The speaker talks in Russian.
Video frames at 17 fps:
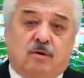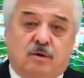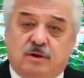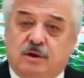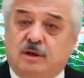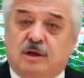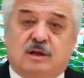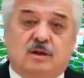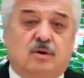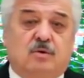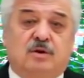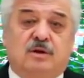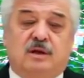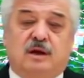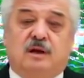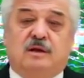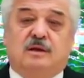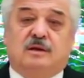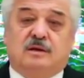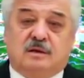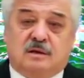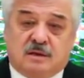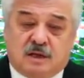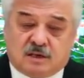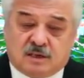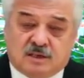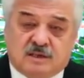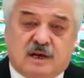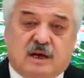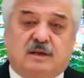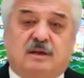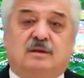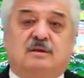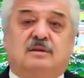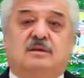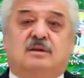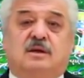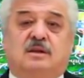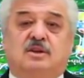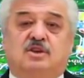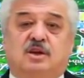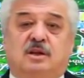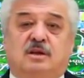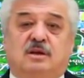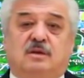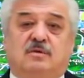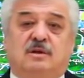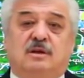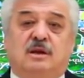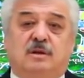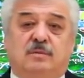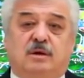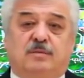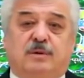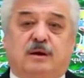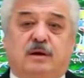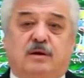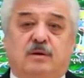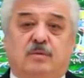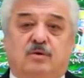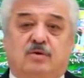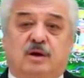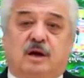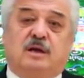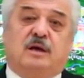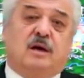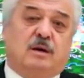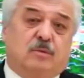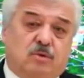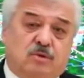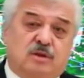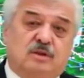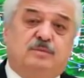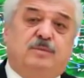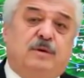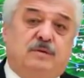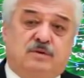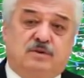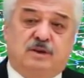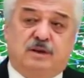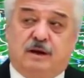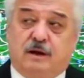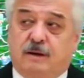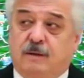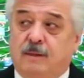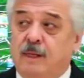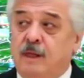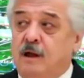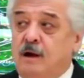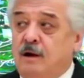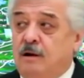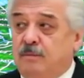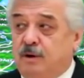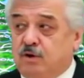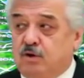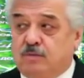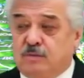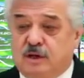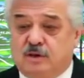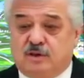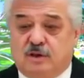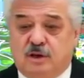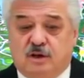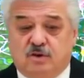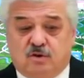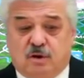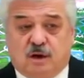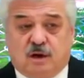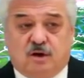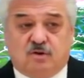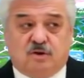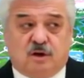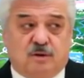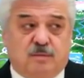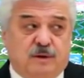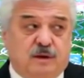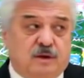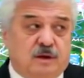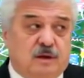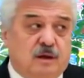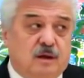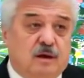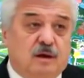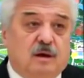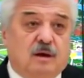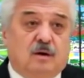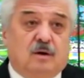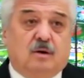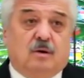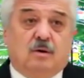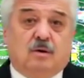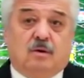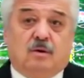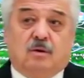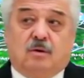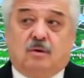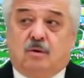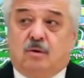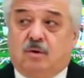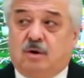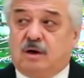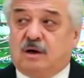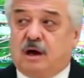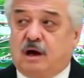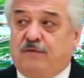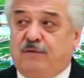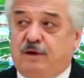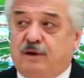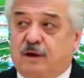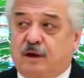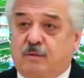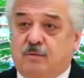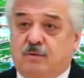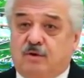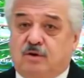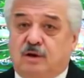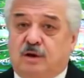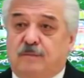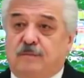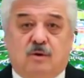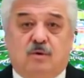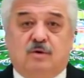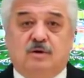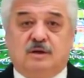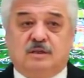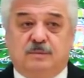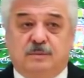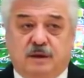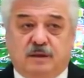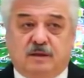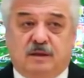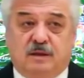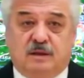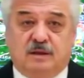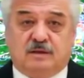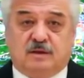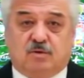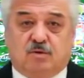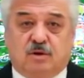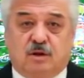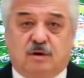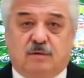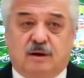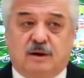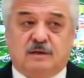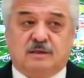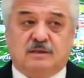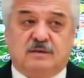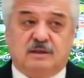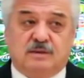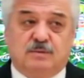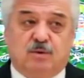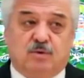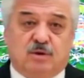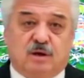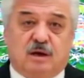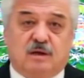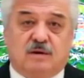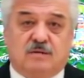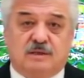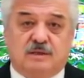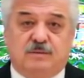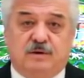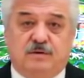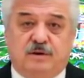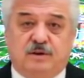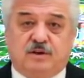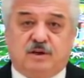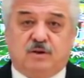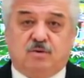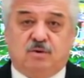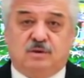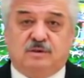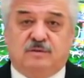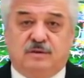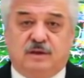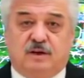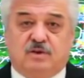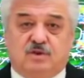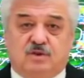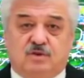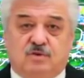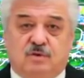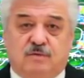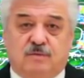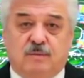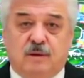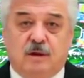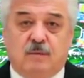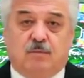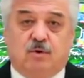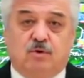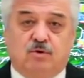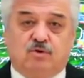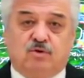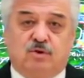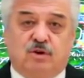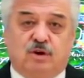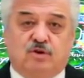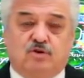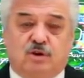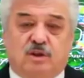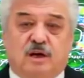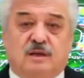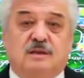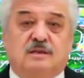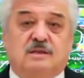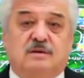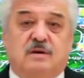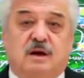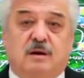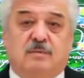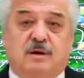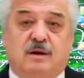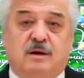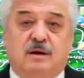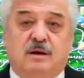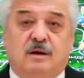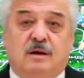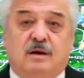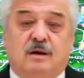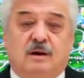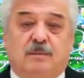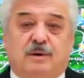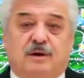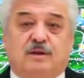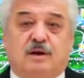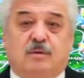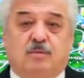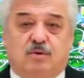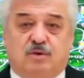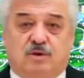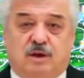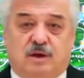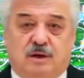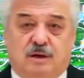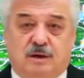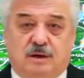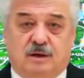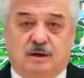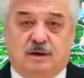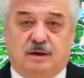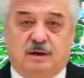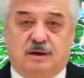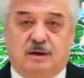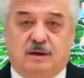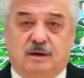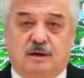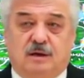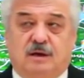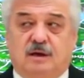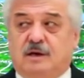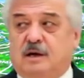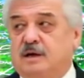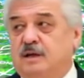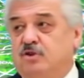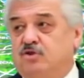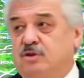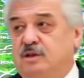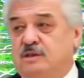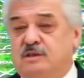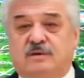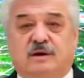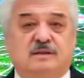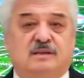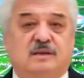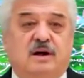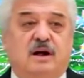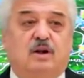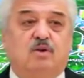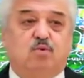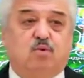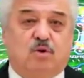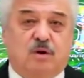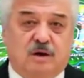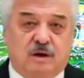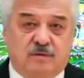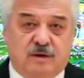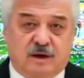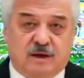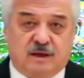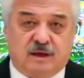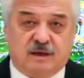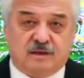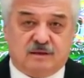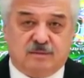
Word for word: он ни одного дня, даже за день до начала этого не имеет права работать. Они работают с первого же дня. Потом, значит, я еще хочу отметить о графике работы. У них смена длится трудовая с 8 утра до 8 вечера, то есть 12 часов. Плюс у них еще так называемые а, подработки, а, или как они еще называются, халтуры, говорят они